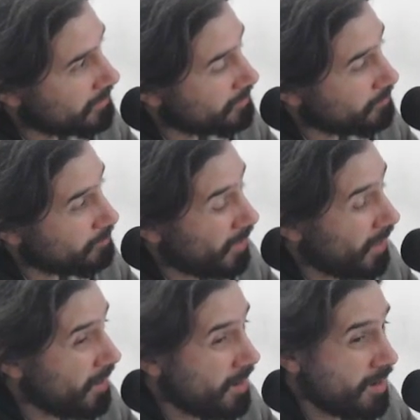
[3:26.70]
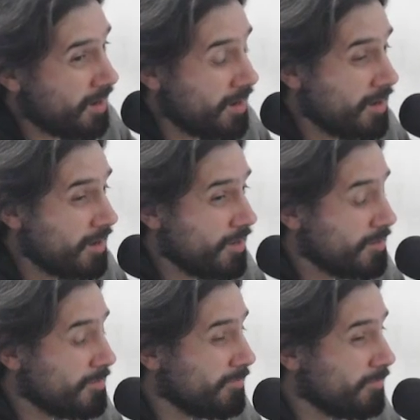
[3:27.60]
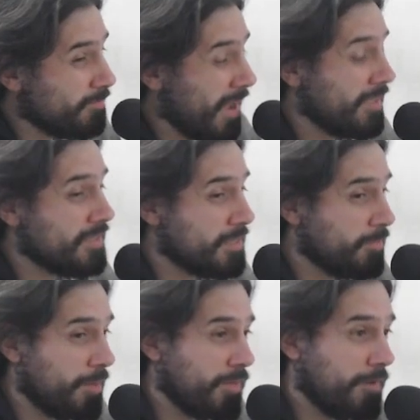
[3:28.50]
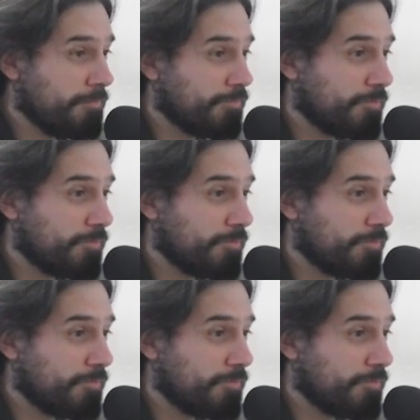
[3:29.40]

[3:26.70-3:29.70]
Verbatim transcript: en el 20 de septiembre